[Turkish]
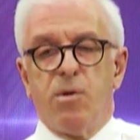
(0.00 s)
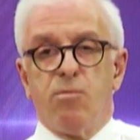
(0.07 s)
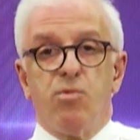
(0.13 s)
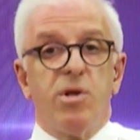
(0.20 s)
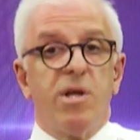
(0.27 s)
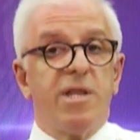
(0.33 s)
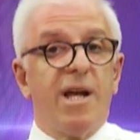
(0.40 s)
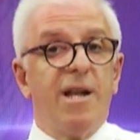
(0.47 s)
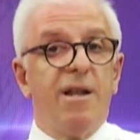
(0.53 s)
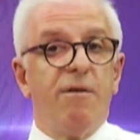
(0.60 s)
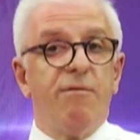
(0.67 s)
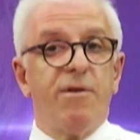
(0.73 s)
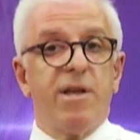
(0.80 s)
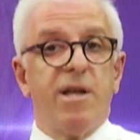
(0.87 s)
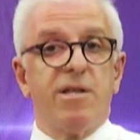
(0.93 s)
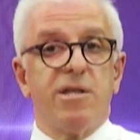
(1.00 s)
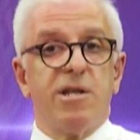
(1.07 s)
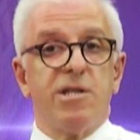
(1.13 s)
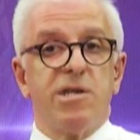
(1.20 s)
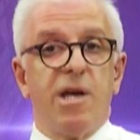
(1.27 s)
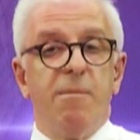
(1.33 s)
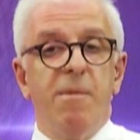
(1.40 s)
Buradan lafı
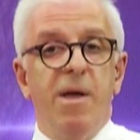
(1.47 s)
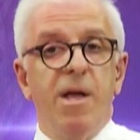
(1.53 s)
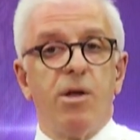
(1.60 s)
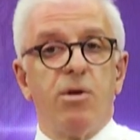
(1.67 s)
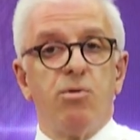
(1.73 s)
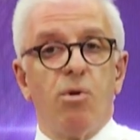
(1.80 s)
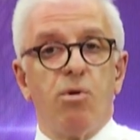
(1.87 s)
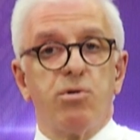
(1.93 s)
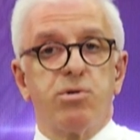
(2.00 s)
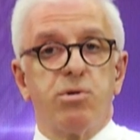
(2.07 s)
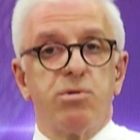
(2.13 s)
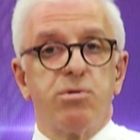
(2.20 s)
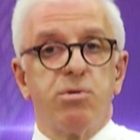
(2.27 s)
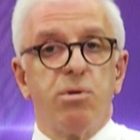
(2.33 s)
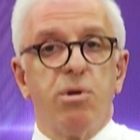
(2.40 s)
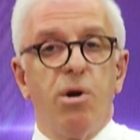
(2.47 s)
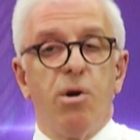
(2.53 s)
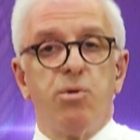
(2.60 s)
getireceğim. Yolsuzluk,